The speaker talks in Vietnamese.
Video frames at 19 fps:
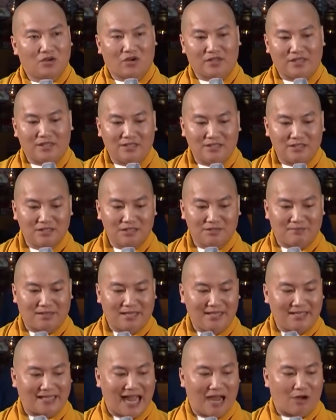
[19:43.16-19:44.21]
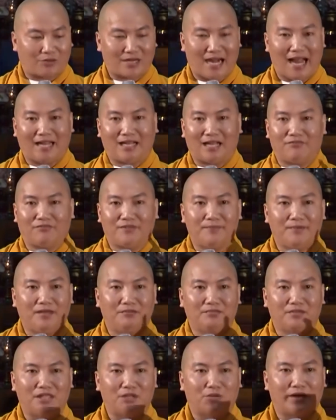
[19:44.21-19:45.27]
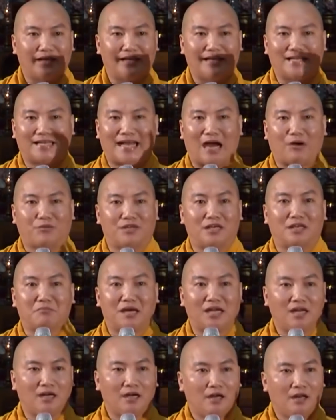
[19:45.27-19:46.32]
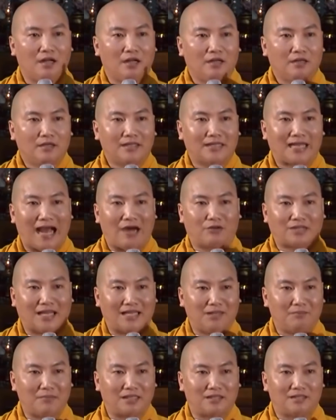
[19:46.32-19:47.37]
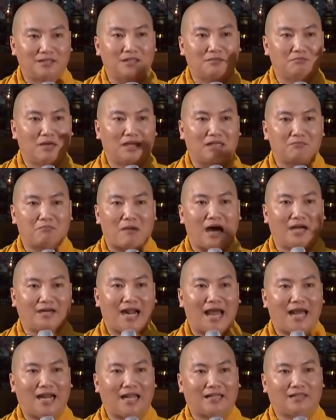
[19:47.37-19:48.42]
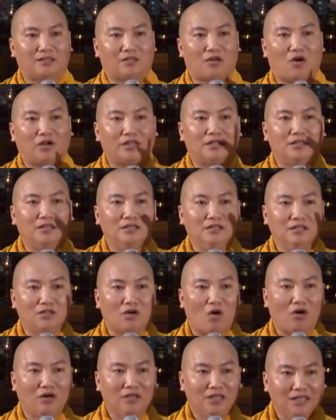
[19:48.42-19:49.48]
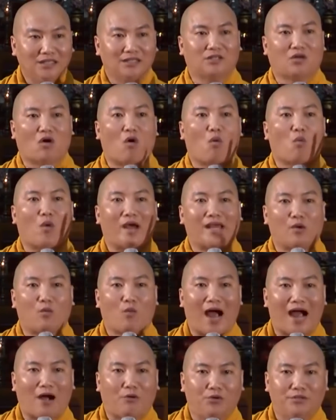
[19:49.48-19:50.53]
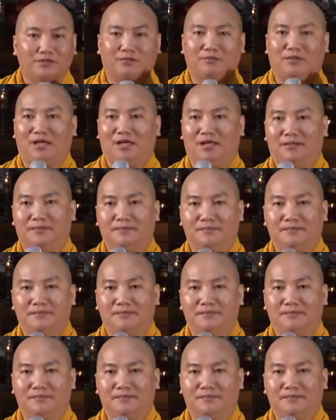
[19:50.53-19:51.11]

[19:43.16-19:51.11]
Có những người mà đi cào rác, các vị biết không, nhiều khi đi cào giật mình, đi cào thấy cái bịch giật mình, mở ra là có những đứa con nít còn quậy quạo ở trong đó.